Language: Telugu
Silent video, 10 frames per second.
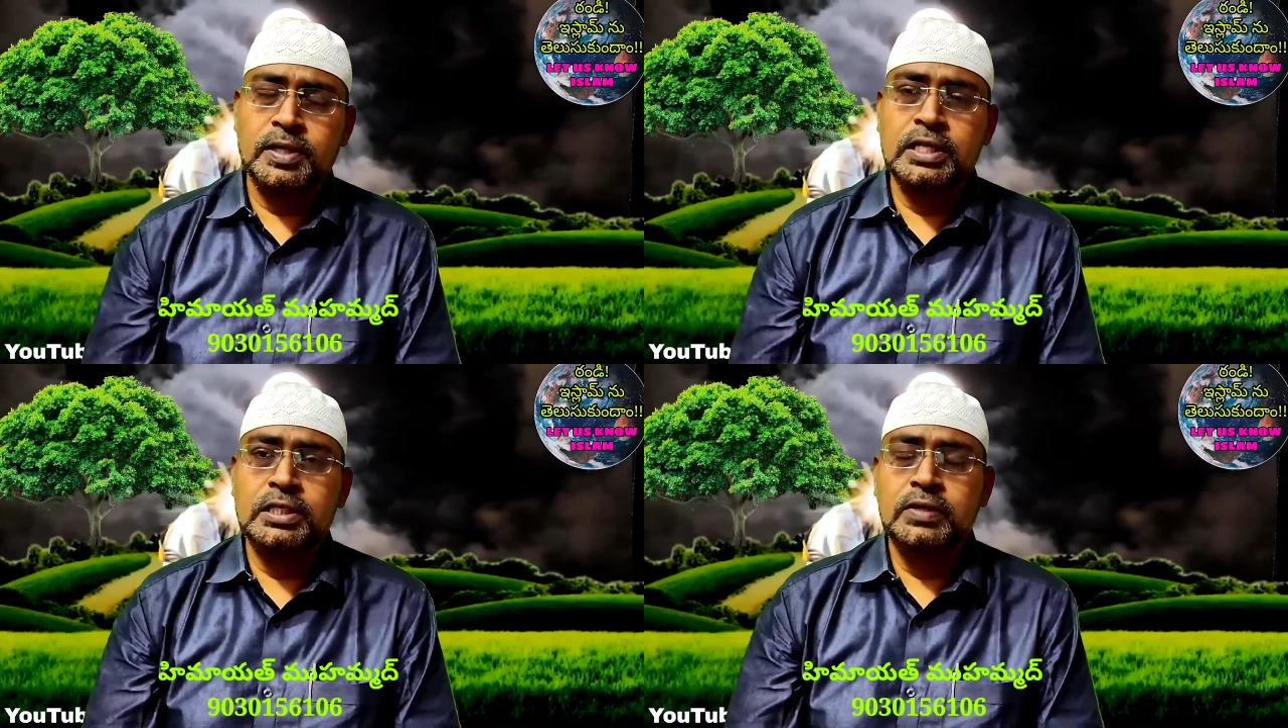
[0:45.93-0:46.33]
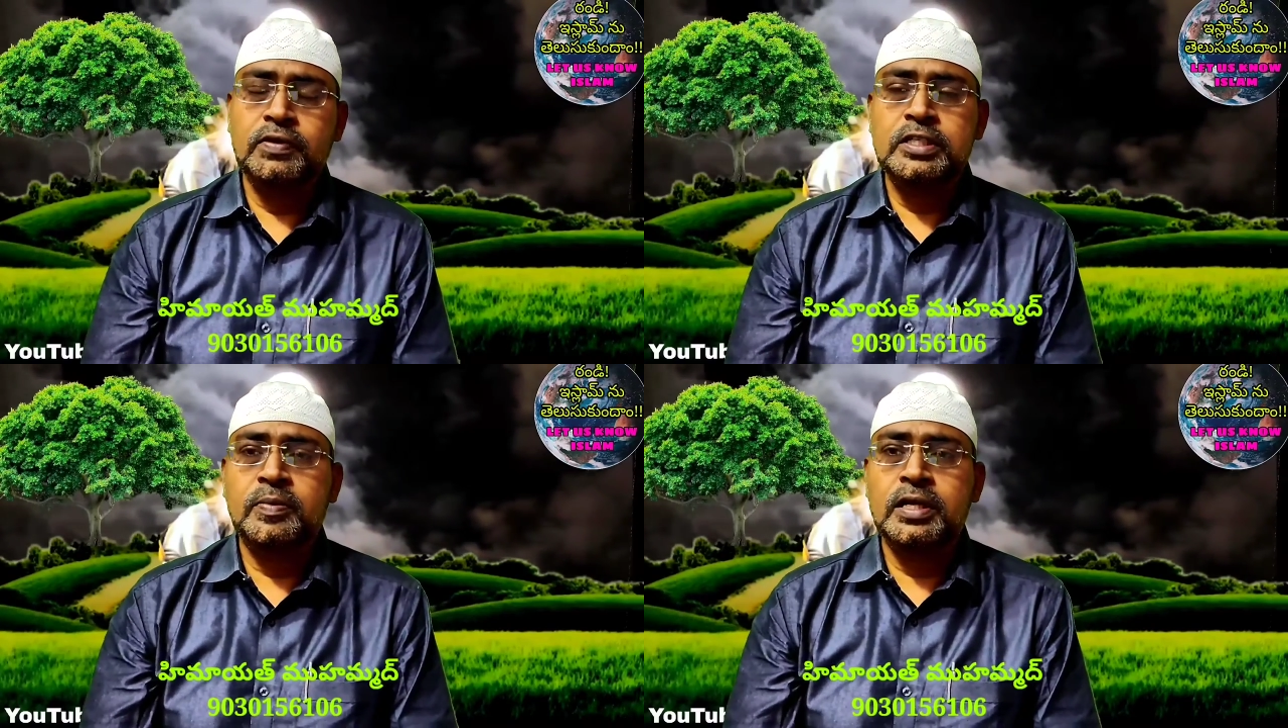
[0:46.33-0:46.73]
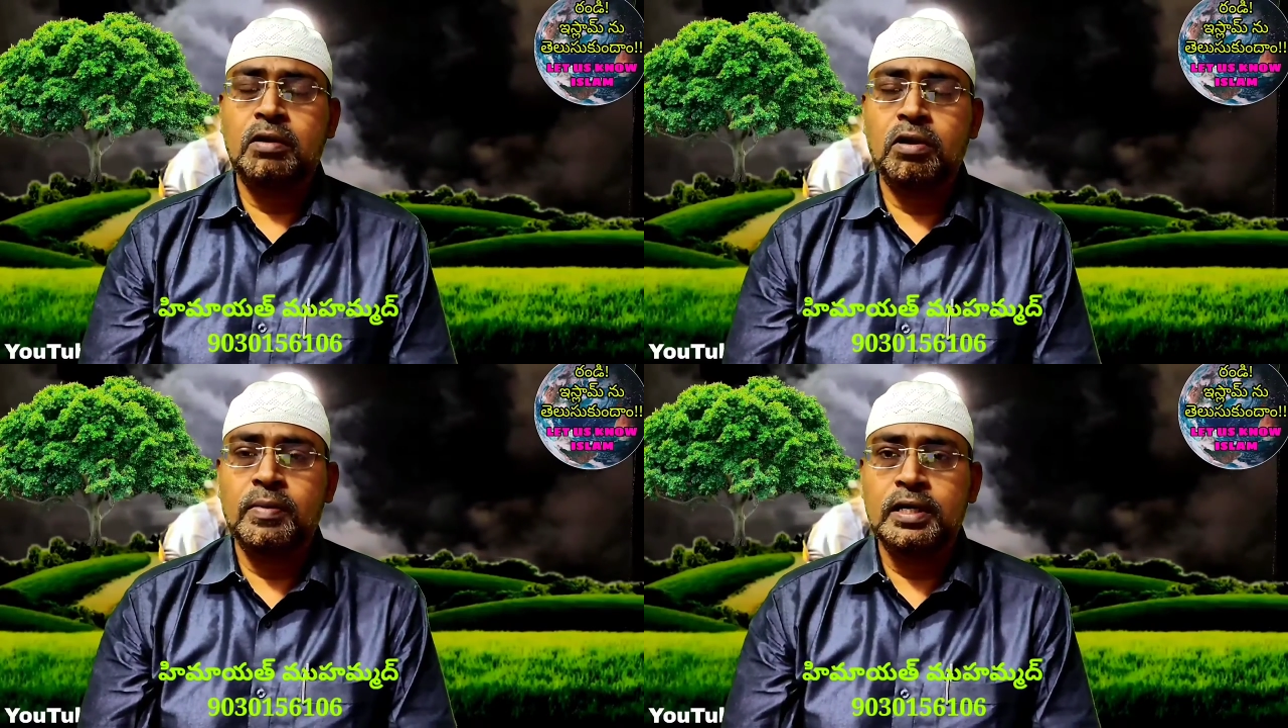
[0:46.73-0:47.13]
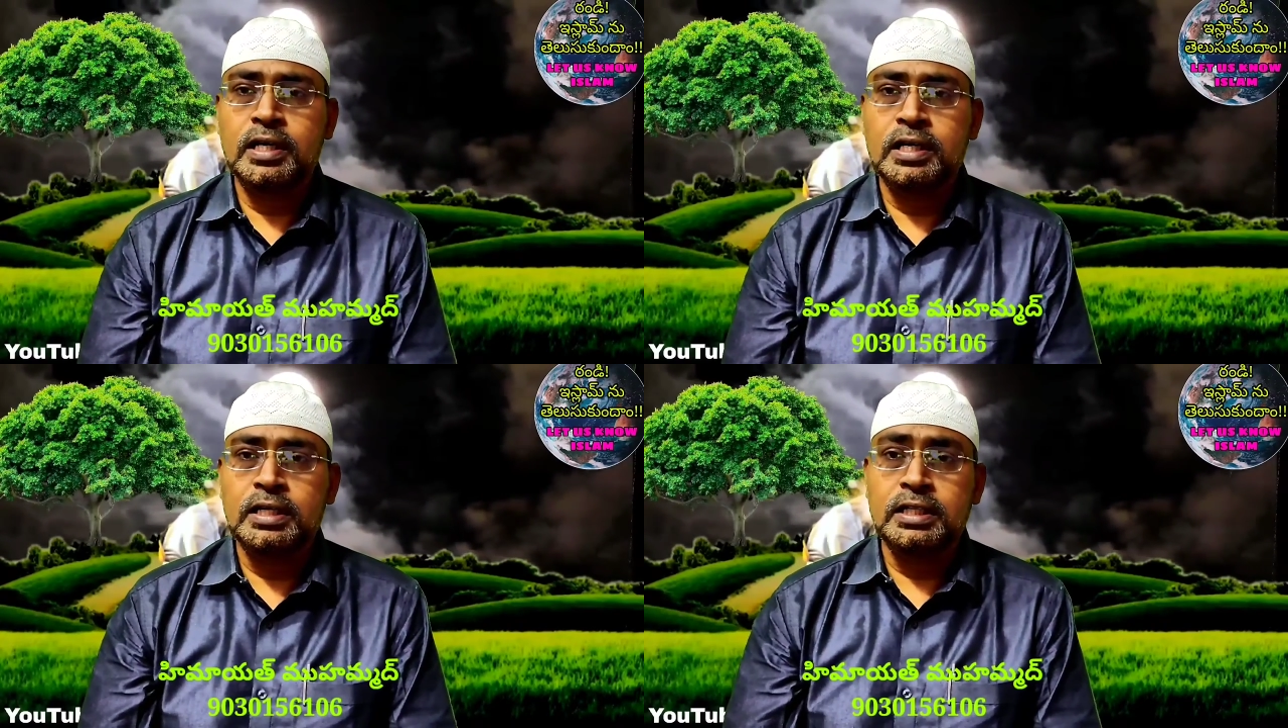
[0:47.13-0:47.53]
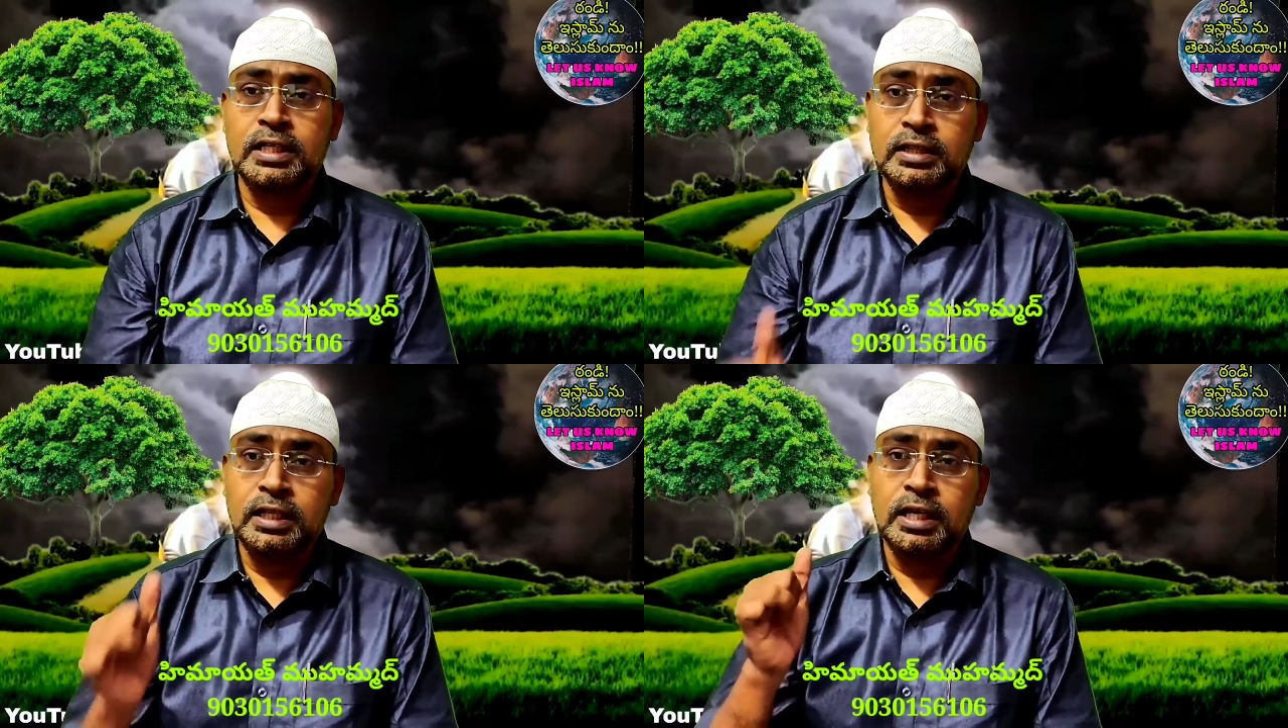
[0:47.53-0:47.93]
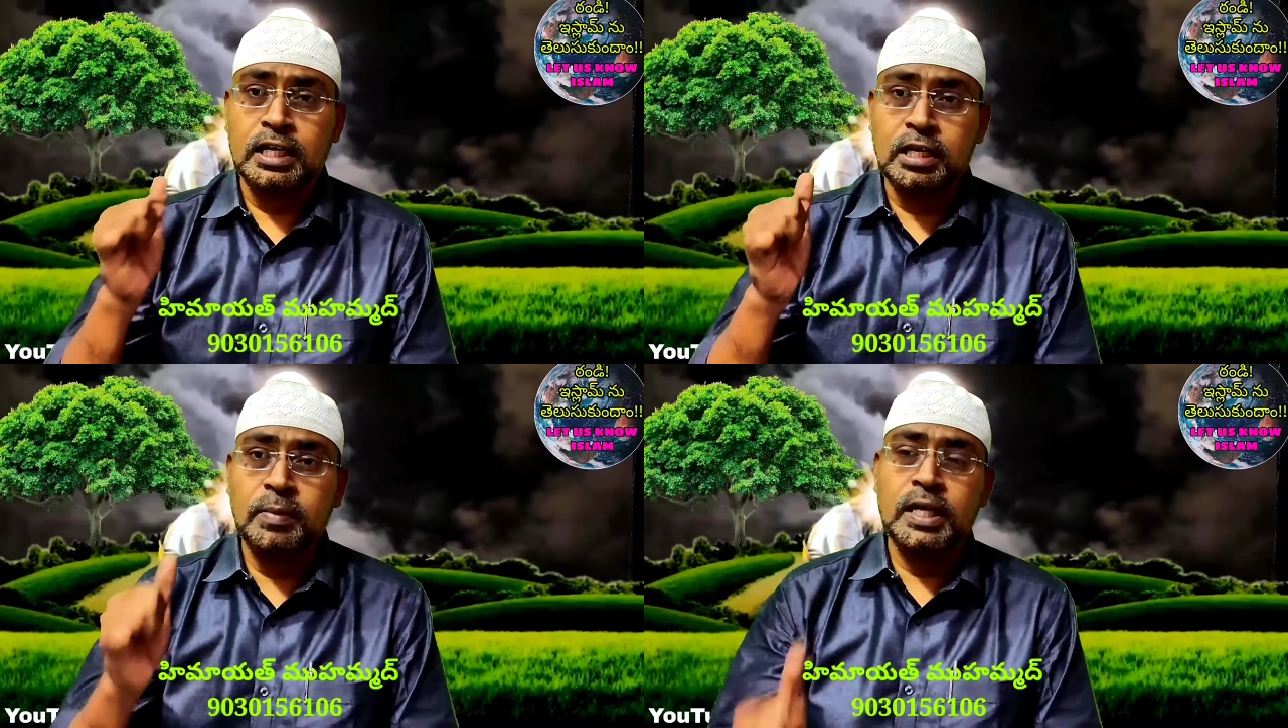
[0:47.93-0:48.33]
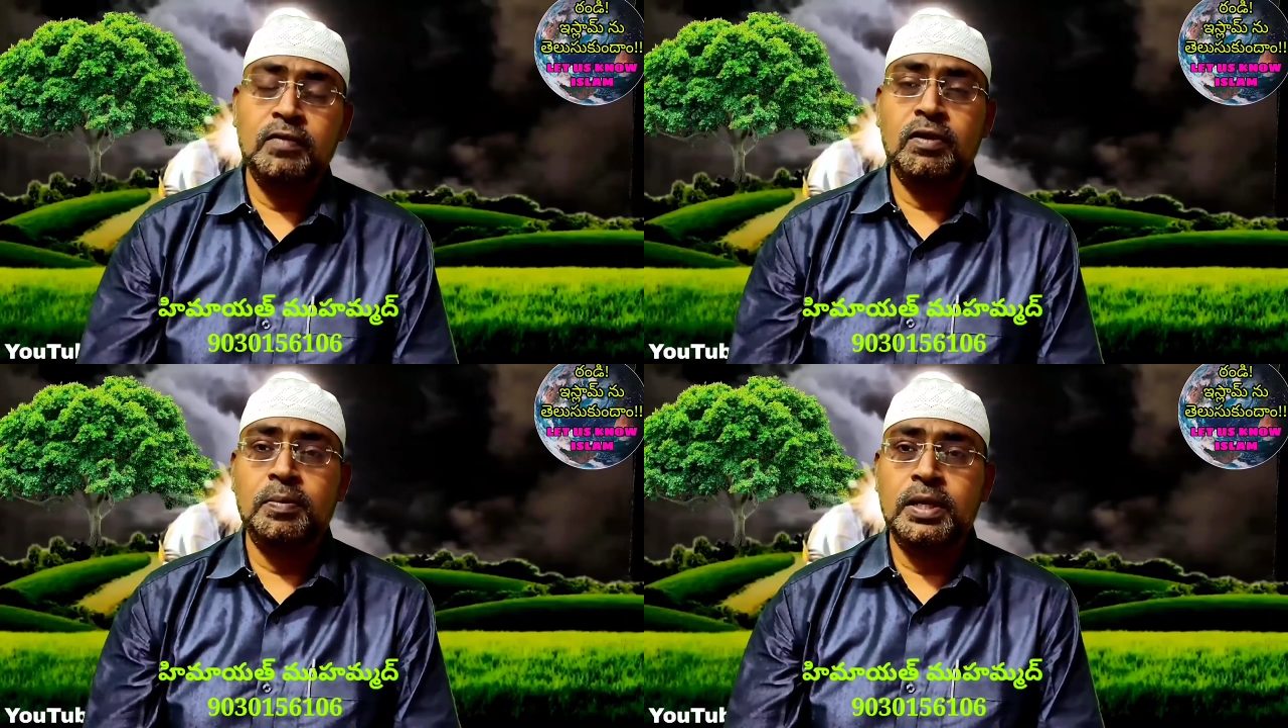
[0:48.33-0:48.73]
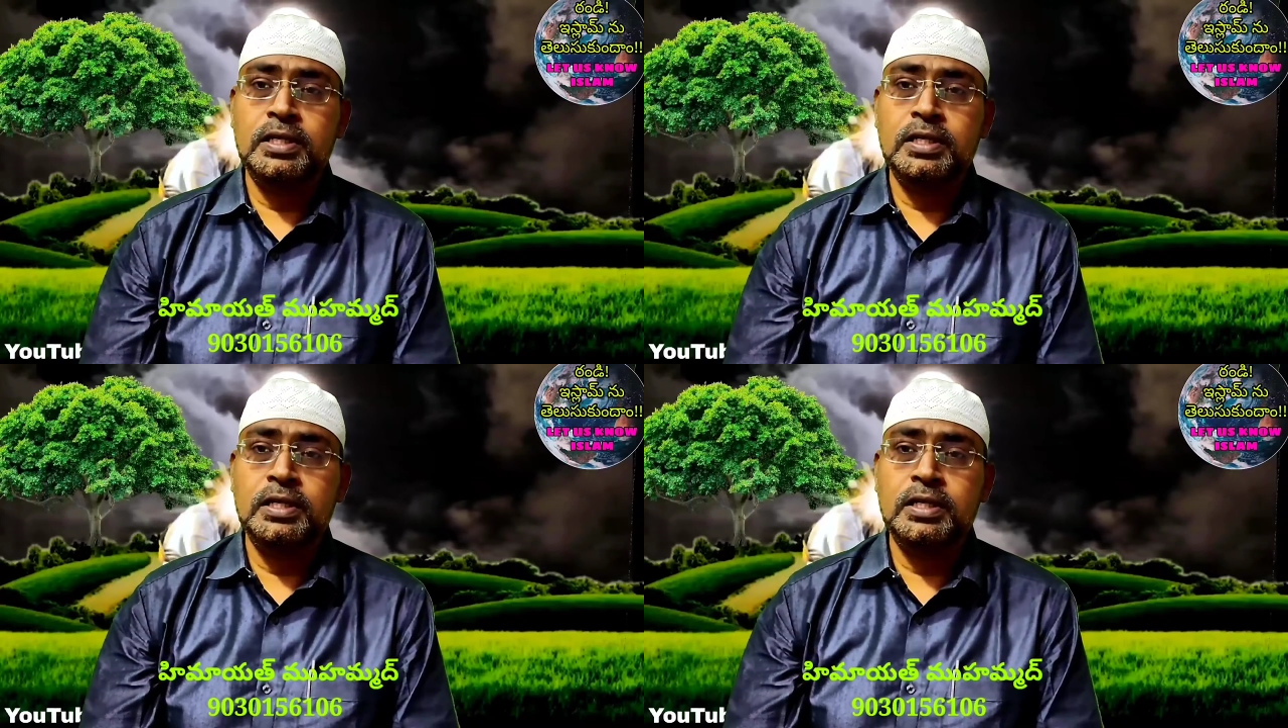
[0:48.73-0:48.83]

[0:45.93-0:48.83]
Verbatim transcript: ప్రదేశంలో విడిచిపెట్టి రావడం అంటే ఎంత కఠినమైనటువంటి